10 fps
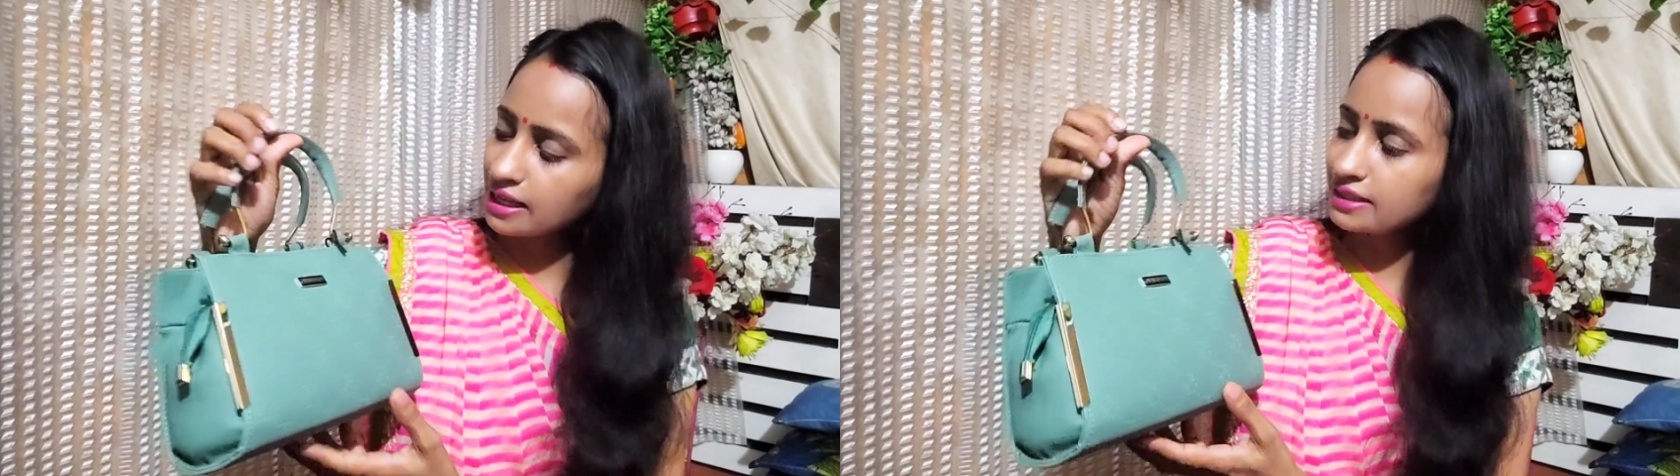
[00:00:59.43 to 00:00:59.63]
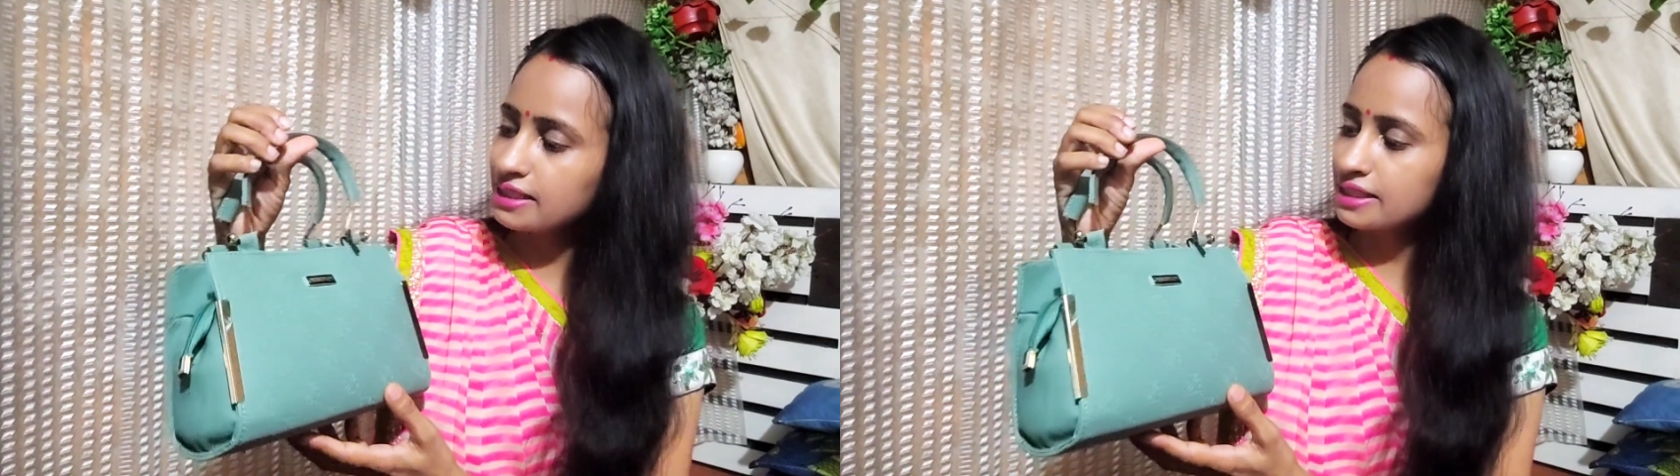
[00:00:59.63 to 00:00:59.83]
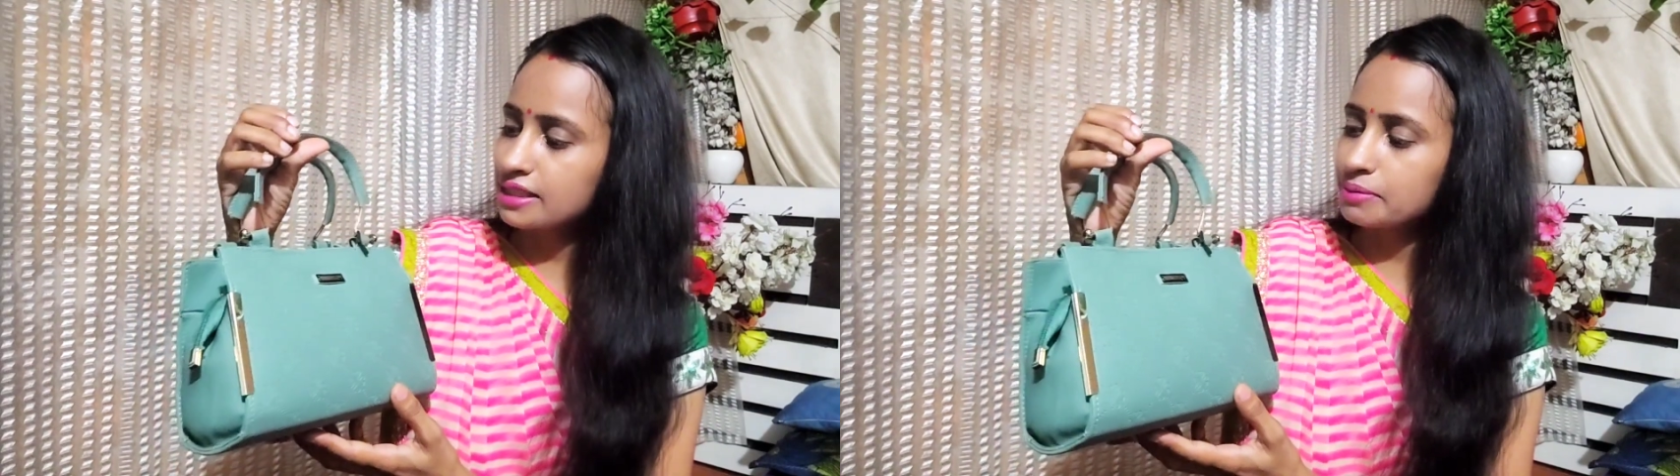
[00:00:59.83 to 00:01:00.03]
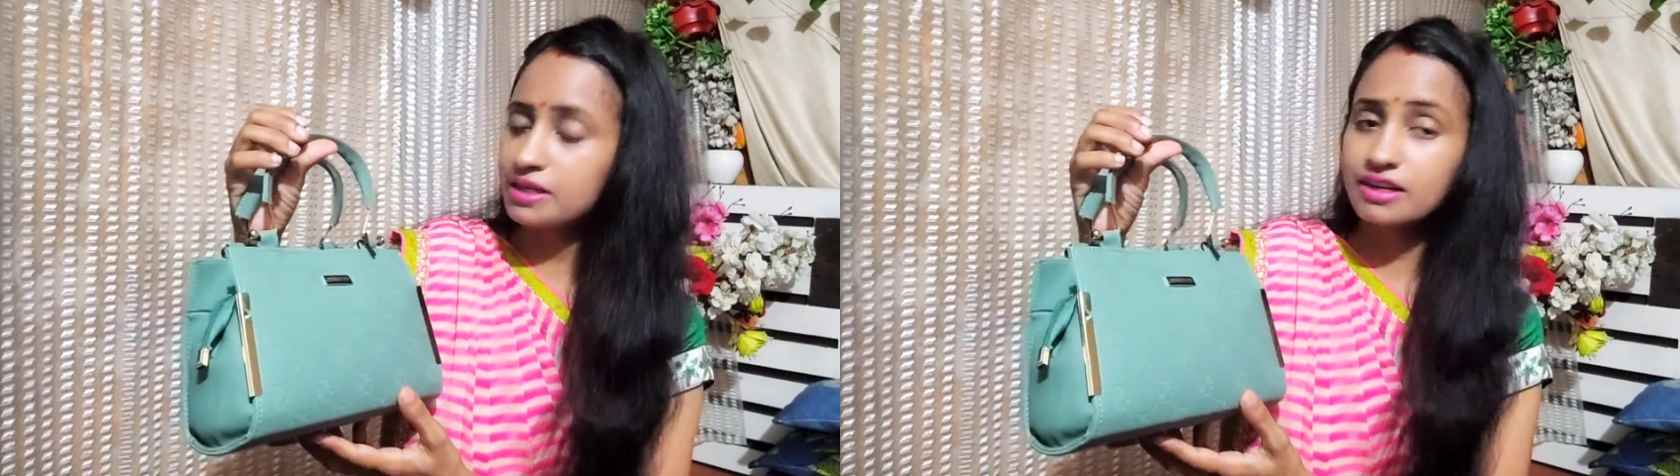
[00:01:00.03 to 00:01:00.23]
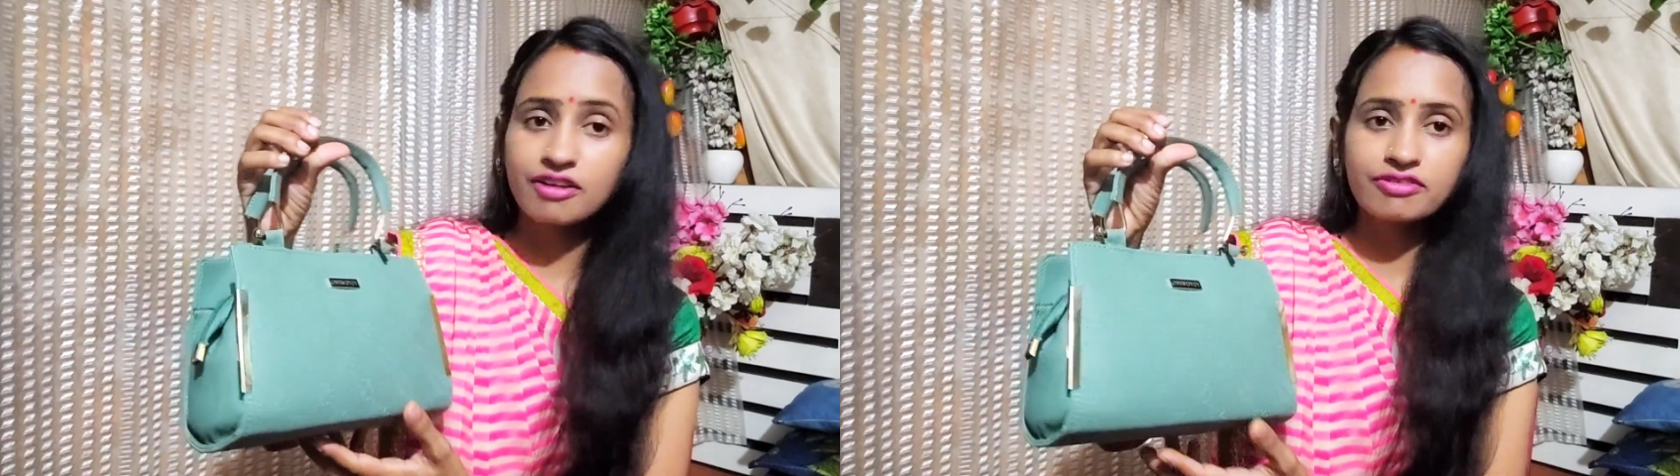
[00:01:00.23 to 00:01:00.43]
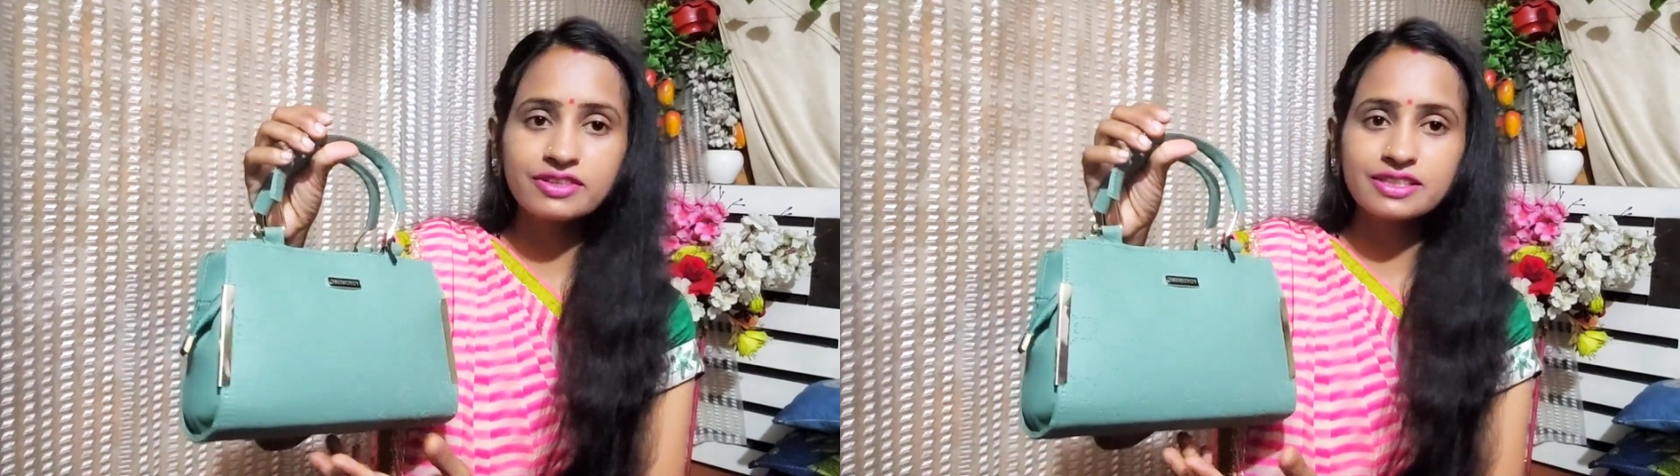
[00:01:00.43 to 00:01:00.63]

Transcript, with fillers: रहा है देखने में काफ़ी